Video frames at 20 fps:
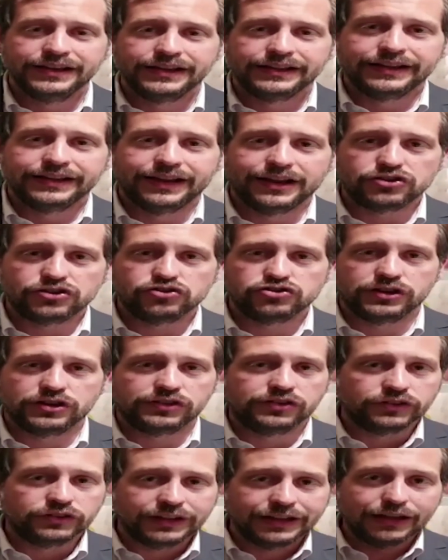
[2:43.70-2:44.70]

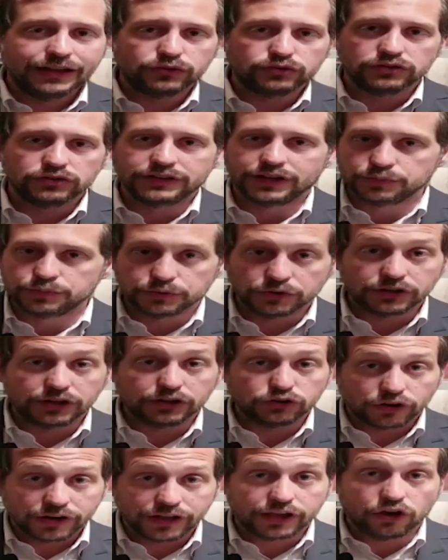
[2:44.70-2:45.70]
dell'Associazione degli
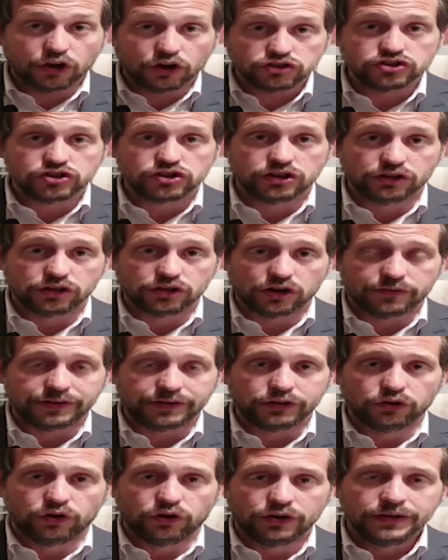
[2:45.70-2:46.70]
Autotrasportatori che oggi si
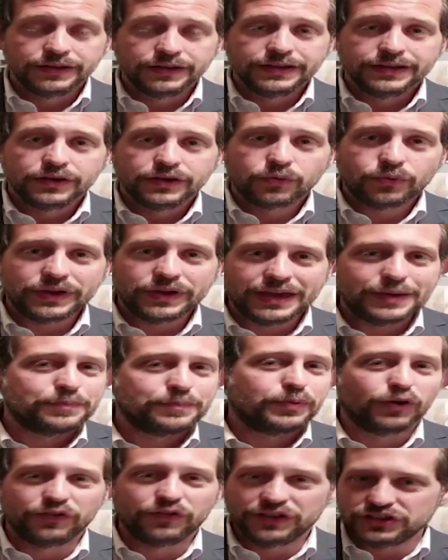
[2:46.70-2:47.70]
trovano qui
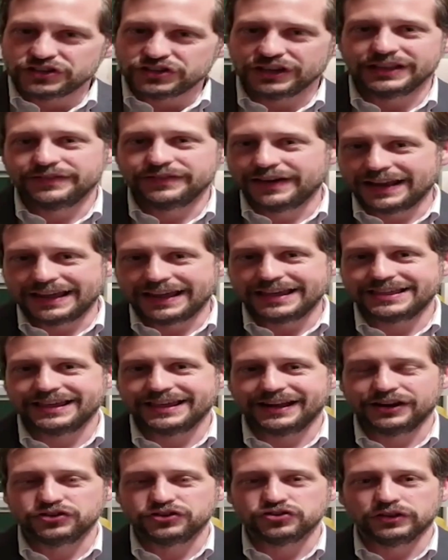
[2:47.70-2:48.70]
in provincia di
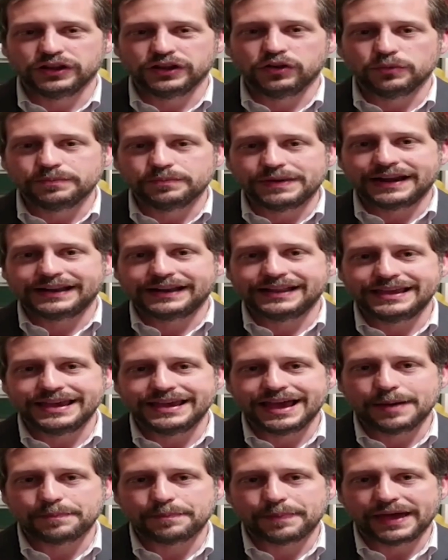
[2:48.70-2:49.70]
Varese, Regione
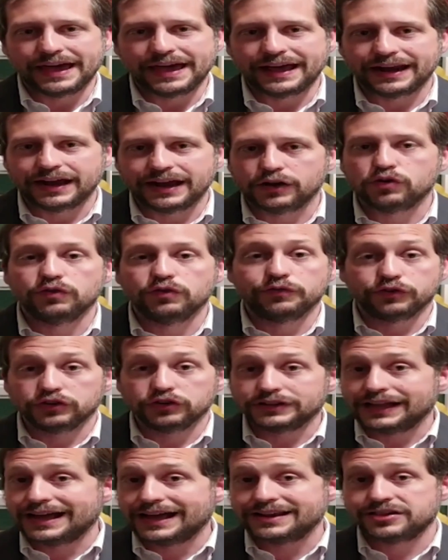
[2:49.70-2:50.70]
Lombardia, per
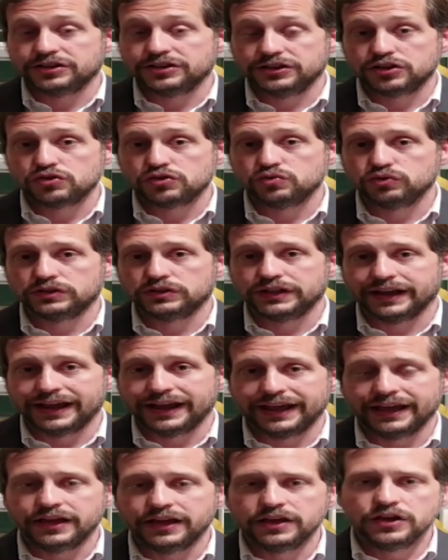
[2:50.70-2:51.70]
confrontarsi e
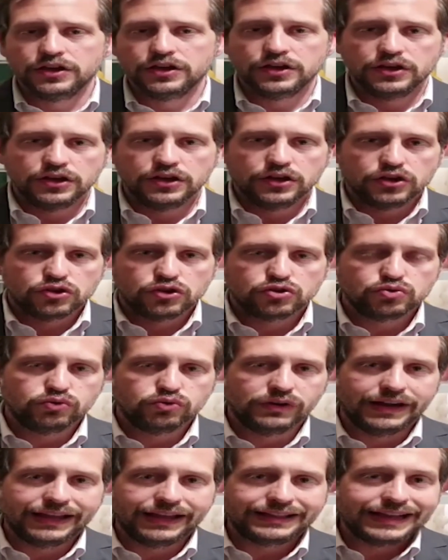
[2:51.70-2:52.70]
discutere
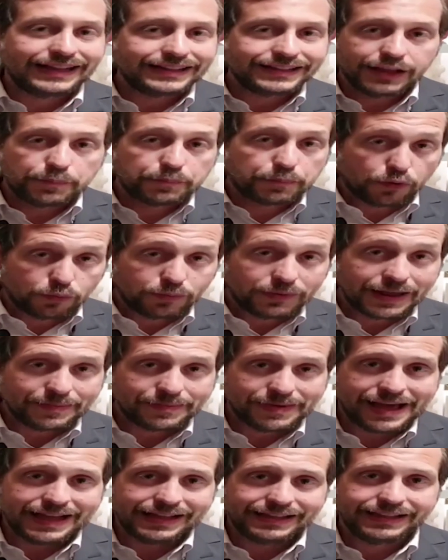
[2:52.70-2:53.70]
sulle tante
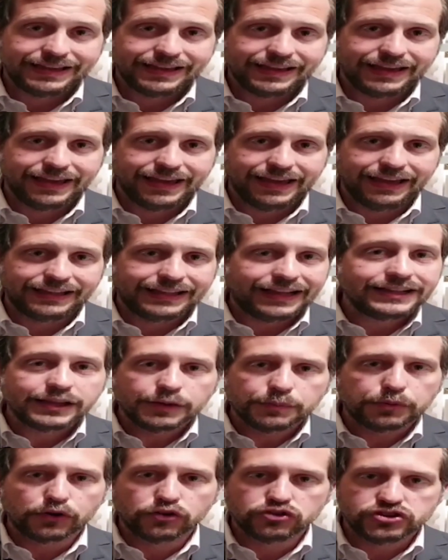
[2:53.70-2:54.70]
problematiche e
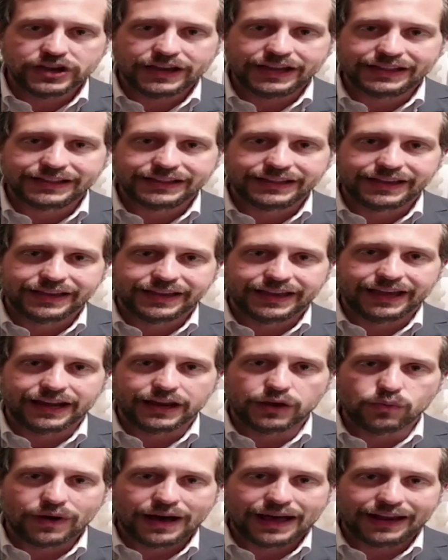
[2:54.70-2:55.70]
tanti progetti che
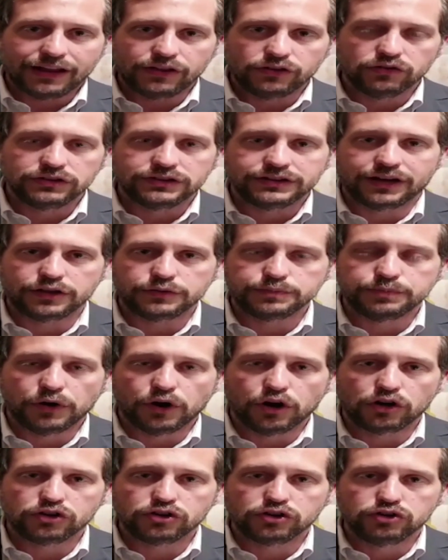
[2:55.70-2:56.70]
riguardano il
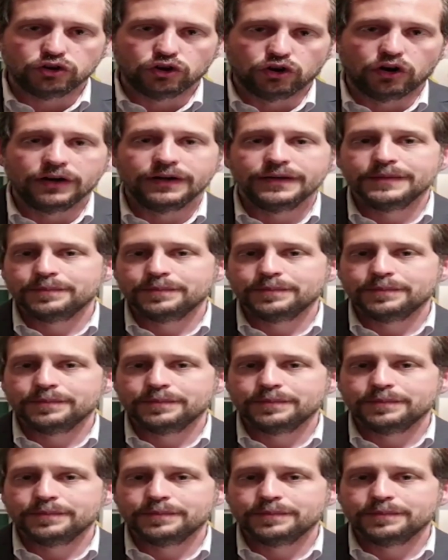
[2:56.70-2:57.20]
trasporto